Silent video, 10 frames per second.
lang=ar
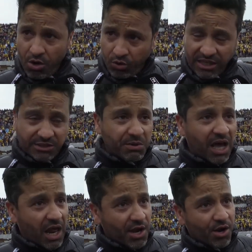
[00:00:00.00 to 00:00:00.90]

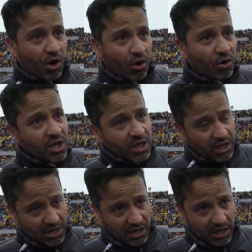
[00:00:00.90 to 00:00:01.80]
وكنتمنى على انه
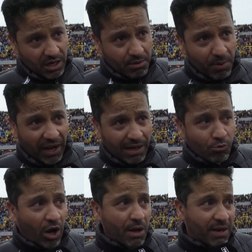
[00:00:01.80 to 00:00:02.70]
آه، باقي
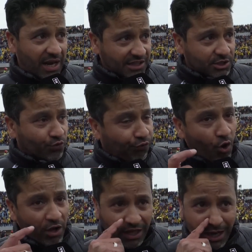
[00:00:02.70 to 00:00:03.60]
المقابلات
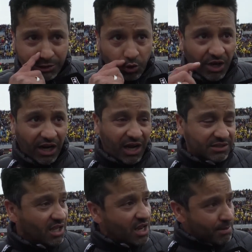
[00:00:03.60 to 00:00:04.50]
نتفقوا اننا نحصلوا
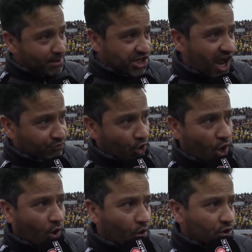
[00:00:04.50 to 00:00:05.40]
النقاط باش نحافظوا
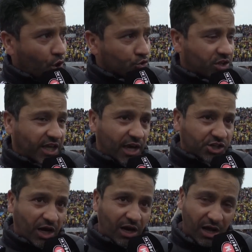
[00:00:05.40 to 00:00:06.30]
على الحقوق الحظوظ ديالنا
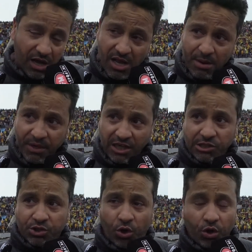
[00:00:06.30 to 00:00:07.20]
ان شاء الله من
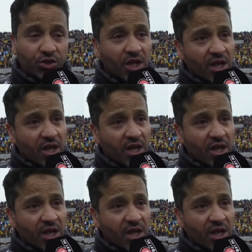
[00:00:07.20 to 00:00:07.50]
اجل الصعود